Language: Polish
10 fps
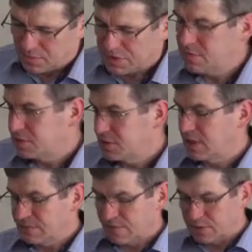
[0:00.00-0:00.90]
możemy się
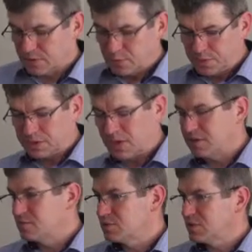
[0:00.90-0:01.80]
naprawdę skupić na
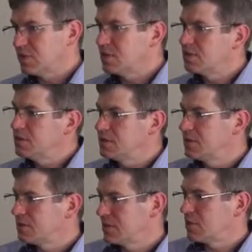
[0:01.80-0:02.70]
tym, że
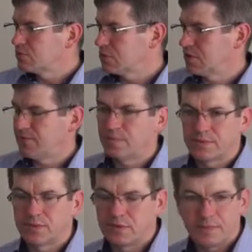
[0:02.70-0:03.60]
list jest autorstwa
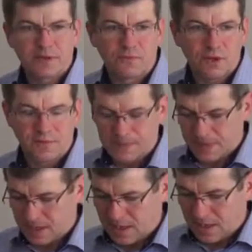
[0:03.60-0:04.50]
apostoła Pawła
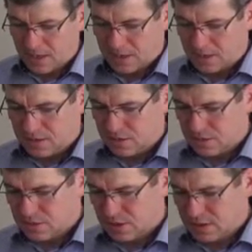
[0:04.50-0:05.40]
i
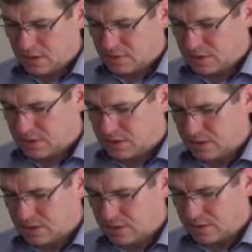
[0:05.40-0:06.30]
tutaj nie ma
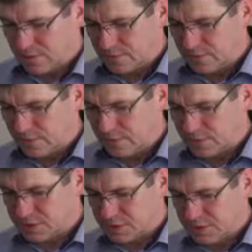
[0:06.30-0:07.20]
żadnych
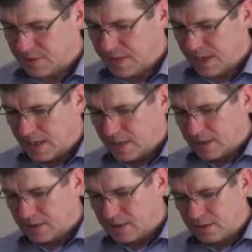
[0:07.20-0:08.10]
wątpliwości.
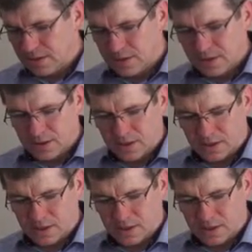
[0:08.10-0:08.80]
I